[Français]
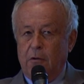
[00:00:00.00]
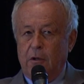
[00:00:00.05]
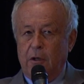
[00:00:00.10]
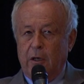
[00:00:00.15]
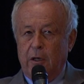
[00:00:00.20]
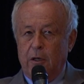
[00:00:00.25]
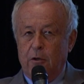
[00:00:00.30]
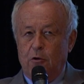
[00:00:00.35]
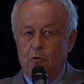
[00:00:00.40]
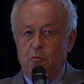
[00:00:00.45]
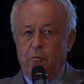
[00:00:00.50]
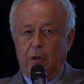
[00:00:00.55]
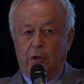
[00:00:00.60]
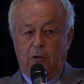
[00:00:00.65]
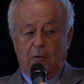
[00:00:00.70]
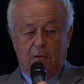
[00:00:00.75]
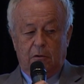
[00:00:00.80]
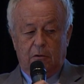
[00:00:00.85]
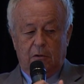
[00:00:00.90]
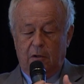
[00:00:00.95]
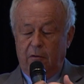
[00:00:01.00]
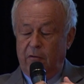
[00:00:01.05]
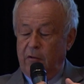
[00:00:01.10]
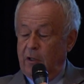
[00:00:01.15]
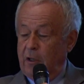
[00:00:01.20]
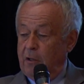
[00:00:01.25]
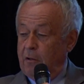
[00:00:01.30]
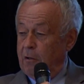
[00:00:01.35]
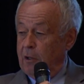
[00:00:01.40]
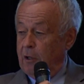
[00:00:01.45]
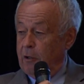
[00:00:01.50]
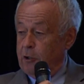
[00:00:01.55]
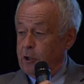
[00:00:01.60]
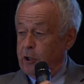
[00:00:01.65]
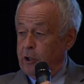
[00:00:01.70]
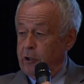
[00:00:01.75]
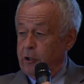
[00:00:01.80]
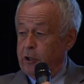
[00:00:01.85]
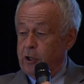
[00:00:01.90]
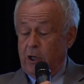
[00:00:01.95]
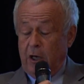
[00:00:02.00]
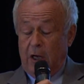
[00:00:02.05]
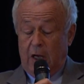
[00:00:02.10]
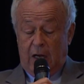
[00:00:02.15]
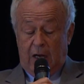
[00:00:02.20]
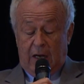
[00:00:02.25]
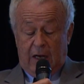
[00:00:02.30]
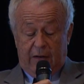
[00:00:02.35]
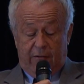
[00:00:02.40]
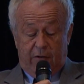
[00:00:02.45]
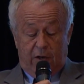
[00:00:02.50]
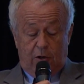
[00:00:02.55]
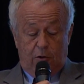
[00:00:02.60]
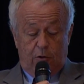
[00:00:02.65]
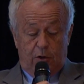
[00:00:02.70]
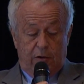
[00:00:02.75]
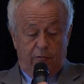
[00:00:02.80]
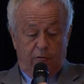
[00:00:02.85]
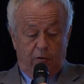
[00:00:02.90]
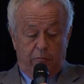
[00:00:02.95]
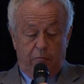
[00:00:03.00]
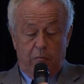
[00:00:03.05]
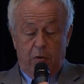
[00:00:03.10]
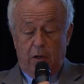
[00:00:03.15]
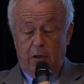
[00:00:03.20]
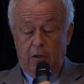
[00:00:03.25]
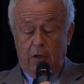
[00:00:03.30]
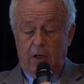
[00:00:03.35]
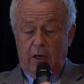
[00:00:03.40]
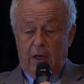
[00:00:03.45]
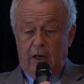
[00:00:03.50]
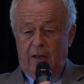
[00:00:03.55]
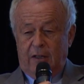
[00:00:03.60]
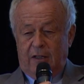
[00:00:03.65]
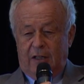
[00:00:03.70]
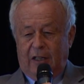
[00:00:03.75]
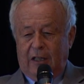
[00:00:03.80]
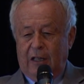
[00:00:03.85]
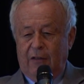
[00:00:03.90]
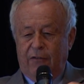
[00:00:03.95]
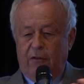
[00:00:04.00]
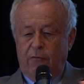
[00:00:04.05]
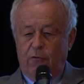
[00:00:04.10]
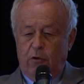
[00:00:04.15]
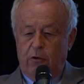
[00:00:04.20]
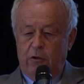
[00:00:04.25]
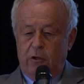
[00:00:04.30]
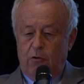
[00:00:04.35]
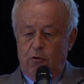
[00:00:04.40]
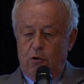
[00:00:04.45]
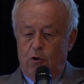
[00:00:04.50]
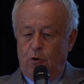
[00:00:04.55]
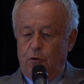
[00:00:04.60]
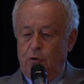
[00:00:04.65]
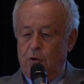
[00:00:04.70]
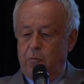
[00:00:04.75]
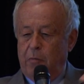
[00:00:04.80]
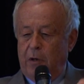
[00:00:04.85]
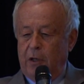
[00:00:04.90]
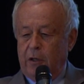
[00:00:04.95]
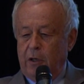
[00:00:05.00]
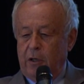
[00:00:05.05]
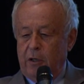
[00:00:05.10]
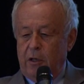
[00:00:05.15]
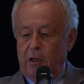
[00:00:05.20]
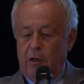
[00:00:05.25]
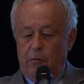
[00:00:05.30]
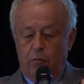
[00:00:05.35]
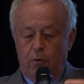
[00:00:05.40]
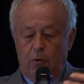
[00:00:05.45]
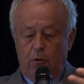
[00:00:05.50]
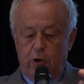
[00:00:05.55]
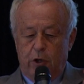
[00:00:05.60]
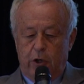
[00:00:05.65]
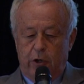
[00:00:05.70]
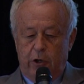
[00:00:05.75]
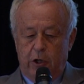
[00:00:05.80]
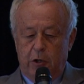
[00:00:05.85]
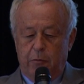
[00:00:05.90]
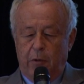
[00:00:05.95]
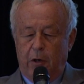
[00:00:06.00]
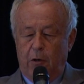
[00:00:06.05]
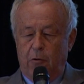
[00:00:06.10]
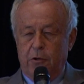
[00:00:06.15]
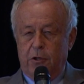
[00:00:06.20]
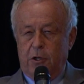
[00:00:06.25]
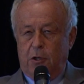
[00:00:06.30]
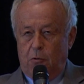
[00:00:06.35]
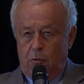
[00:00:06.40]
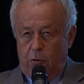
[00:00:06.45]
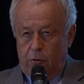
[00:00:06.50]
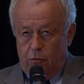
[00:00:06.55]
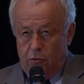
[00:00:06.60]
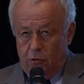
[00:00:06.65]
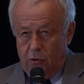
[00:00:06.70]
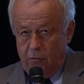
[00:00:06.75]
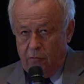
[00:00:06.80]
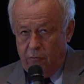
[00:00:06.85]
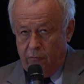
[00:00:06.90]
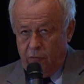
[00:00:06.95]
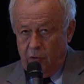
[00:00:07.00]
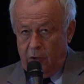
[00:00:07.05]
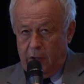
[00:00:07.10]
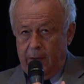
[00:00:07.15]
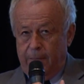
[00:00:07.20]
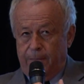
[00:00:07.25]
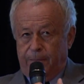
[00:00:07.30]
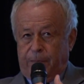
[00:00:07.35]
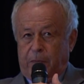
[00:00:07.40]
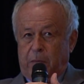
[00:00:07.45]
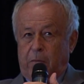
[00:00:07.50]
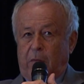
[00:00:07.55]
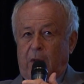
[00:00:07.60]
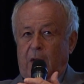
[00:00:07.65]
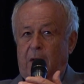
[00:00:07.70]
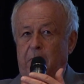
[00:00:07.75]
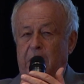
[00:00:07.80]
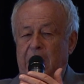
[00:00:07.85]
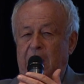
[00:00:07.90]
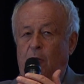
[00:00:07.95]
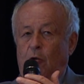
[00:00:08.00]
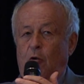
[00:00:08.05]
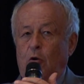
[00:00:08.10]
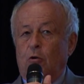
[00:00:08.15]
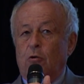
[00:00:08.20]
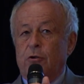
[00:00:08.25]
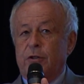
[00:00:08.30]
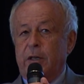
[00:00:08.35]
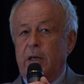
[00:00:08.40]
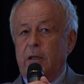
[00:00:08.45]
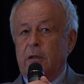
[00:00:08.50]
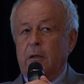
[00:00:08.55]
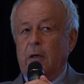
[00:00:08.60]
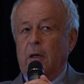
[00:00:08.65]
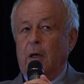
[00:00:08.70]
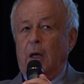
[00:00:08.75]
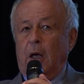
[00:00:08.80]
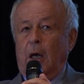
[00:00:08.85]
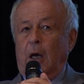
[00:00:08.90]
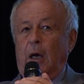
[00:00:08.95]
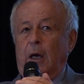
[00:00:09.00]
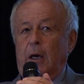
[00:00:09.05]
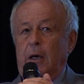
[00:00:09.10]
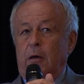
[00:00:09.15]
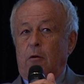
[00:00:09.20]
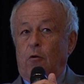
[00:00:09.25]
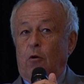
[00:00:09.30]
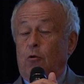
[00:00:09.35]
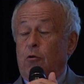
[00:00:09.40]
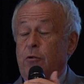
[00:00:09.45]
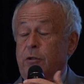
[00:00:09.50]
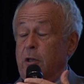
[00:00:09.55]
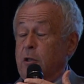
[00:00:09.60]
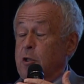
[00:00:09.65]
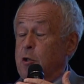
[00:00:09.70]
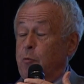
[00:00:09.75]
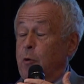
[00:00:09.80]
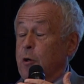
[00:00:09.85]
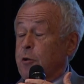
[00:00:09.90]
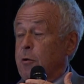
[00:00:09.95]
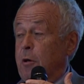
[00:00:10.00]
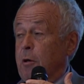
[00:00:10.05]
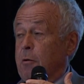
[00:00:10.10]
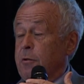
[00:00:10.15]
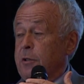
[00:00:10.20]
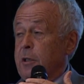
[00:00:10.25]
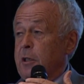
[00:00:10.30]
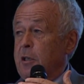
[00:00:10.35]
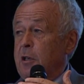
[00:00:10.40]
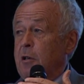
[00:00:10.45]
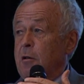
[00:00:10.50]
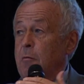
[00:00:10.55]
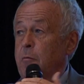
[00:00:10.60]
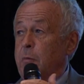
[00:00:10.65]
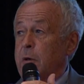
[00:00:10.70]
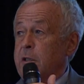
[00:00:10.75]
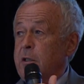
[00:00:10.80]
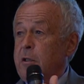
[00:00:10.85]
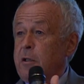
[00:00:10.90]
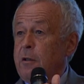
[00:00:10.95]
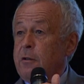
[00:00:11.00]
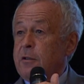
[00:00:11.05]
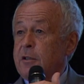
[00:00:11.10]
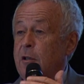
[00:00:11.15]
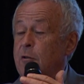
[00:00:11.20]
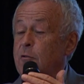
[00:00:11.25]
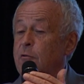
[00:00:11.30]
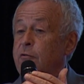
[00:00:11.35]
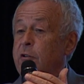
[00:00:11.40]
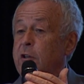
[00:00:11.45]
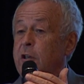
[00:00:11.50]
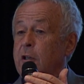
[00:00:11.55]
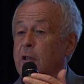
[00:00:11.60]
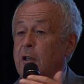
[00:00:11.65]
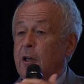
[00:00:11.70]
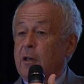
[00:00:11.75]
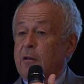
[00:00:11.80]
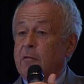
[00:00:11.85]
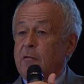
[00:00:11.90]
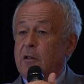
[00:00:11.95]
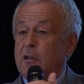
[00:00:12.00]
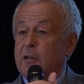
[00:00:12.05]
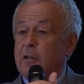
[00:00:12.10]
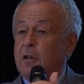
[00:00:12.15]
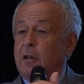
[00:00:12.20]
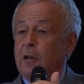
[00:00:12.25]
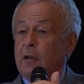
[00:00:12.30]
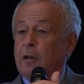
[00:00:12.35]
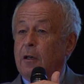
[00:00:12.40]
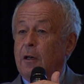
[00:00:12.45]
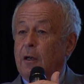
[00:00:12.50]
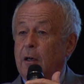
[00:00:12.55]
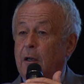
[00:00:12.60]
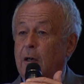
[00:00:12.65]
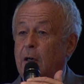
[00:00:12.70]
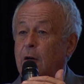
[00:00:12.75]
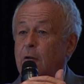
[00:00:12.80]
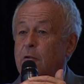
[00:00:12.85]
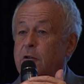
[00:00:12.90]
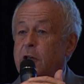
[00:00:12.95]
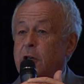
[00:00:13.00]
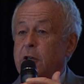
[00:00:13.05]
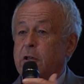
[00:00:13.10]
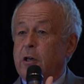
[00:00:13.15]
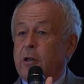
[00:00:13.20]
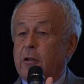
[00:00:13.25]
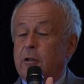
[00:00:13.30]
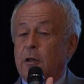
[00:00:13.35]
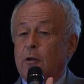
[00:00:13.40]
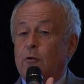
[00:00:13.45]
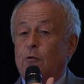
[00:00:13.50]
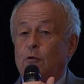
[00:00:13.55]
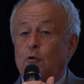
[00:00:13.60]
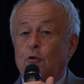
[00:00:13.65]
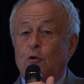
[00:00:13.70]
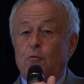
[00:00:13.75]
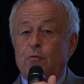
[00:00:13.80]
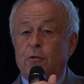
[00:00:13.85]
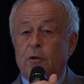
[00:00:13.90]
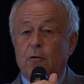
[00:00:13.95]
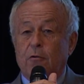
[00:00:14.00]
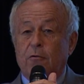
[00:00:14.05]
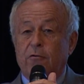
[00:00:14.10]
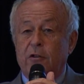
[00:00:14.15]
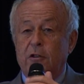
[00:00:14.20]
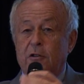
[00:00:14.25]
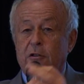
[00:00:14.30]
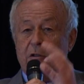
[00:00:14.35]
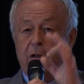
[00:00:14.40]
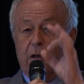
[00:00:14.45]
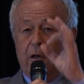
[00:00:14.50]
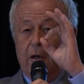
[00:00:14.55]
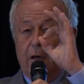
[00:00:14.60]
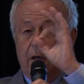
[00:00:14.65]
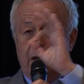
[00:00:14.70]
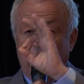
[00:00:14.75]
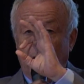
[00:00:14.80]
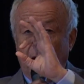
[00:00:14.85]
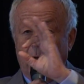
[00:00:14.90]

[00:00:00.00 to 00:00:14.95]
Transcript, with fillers: direct du patron avec la recherche, avec le développement. C'est très favorisé aujourd'hui par le crédit d'impôt recherche, par OSEO et tout ce que vous voulez. Mais on constate et on le constate, je ne suis pas le le constater, le président de Sanofi qui est arrivé a dit la, la, recherche interne du groupe Sanofi, c'est